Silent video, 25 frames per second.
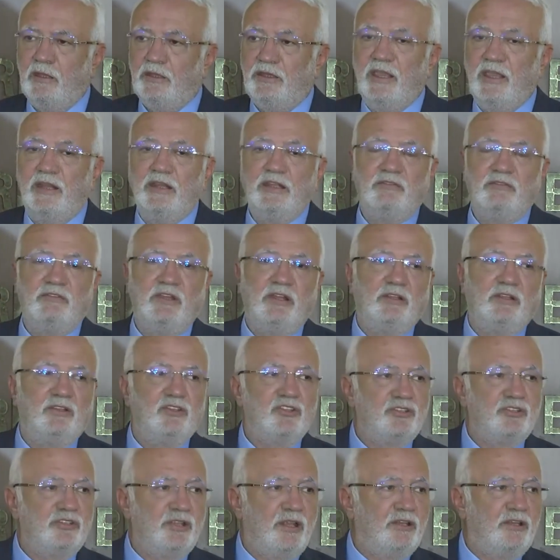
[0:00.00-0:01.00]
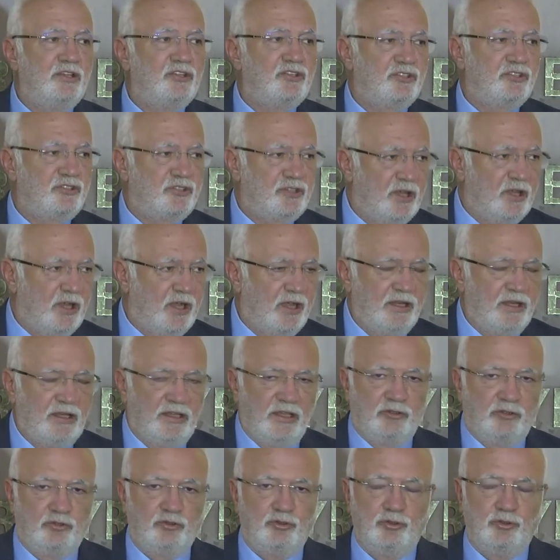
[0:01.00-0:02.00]
gelir vergisinden istisna hale
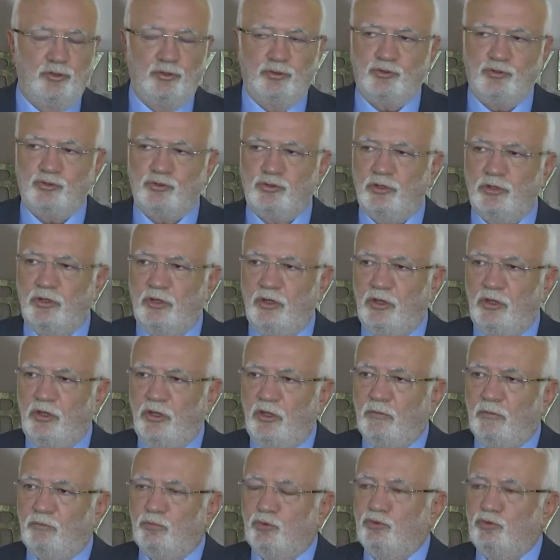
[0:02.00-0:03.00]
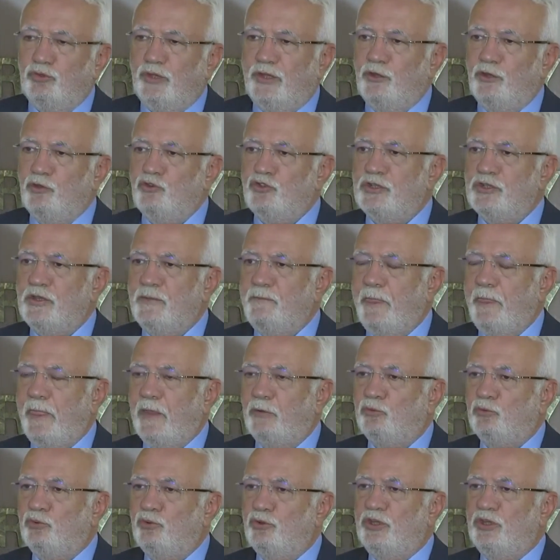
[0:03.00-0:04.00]
getiriyoruz. Bundan önce
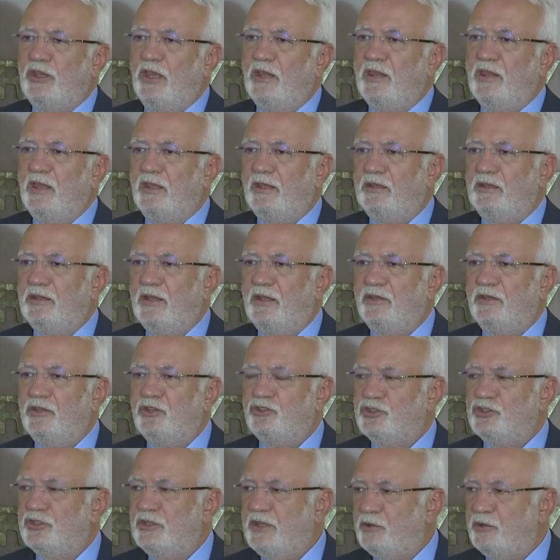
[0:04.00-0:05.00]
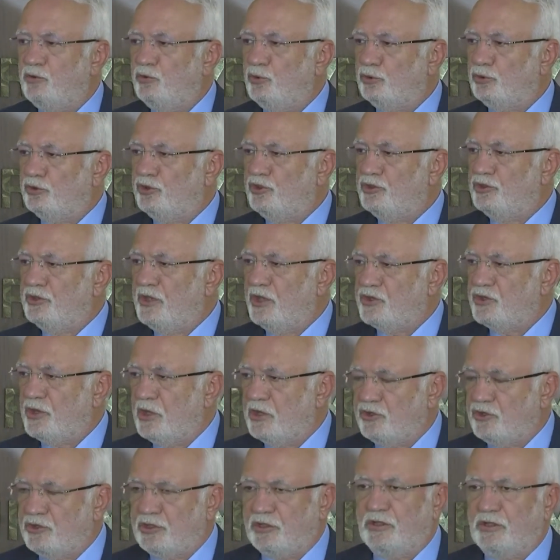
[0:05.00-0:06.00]
Türkiye'den giden işçiler yurt dışında
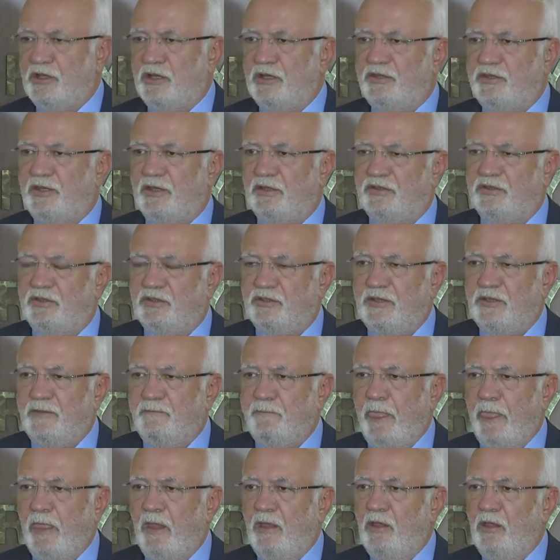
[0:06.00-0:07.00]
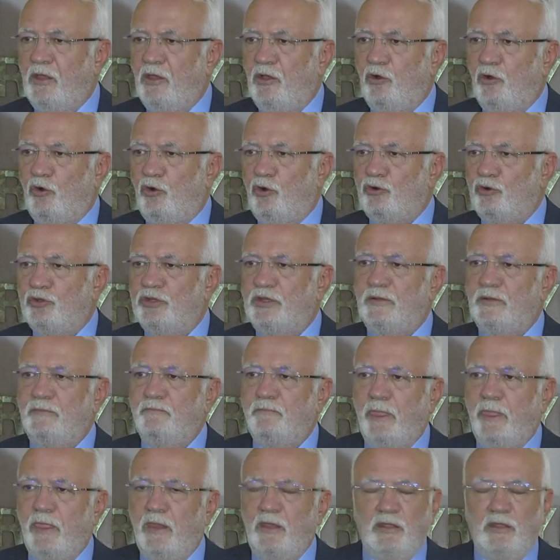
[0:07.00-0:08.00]
çalıştıkları takdirde orada
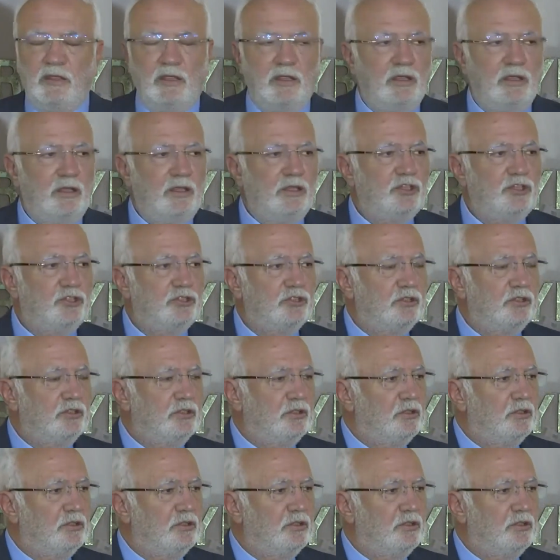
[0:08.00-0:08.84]
iş e,